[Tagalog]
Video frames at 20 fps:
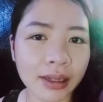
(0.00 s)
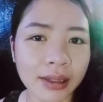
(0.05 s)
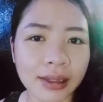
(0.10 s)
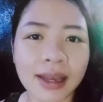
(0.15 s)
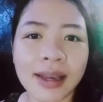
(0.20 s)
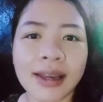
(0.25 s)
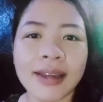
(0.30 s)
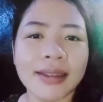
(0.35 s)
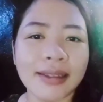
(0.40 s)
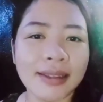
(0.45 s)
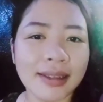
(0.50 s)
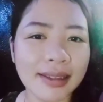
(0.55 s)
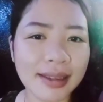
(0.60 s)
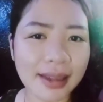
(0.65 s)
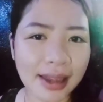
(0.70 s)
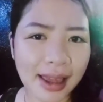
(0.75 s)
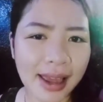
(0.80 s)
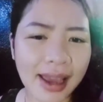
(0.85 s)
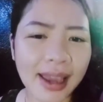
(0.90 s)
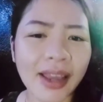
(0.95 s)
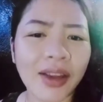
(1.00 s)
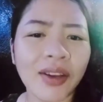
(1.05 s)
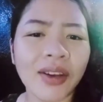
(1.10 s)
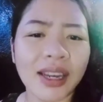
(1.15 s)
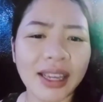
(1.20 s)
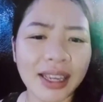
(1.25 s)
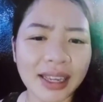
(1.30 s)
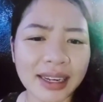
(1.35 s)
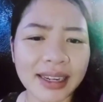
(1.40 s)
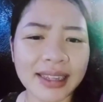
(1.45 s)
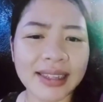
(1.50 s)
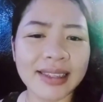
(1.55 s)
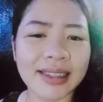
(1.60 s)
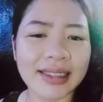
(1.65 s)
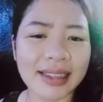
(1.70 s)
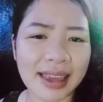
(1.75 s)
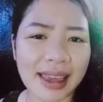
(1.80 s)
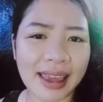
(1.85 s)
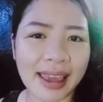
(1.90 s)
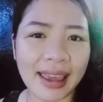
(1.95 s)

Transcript: Zay, uli na Zay.